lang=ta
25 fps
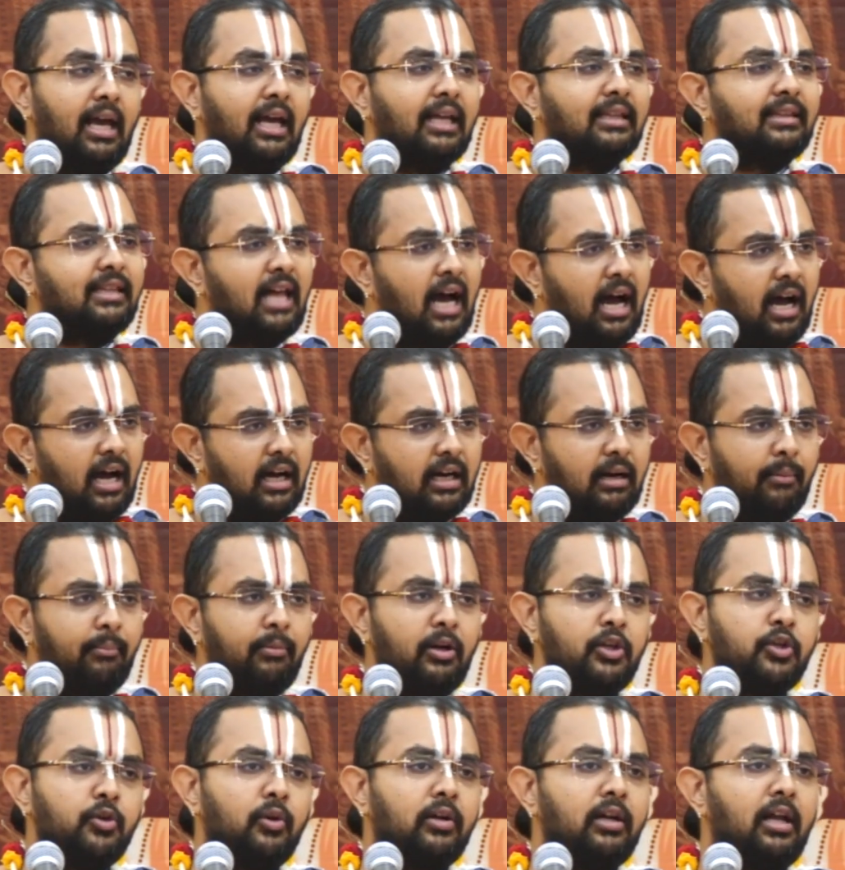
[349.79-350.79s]
தானம்னு
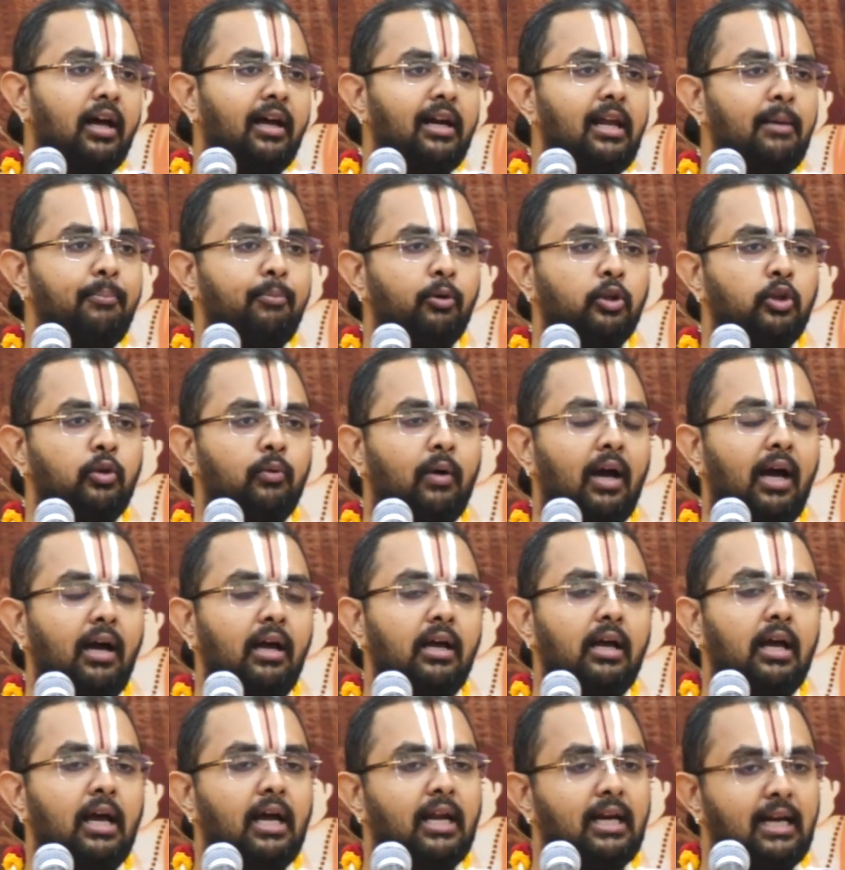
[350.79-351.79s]
சொன்னாலே பொதுவா
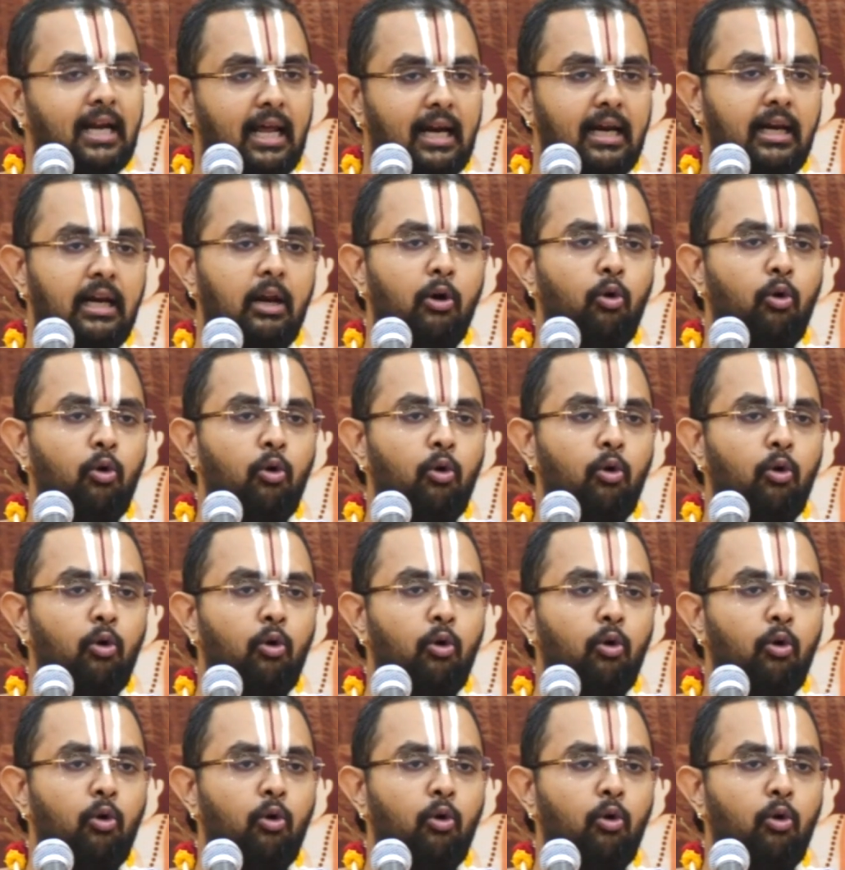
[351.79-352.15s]
நல்ல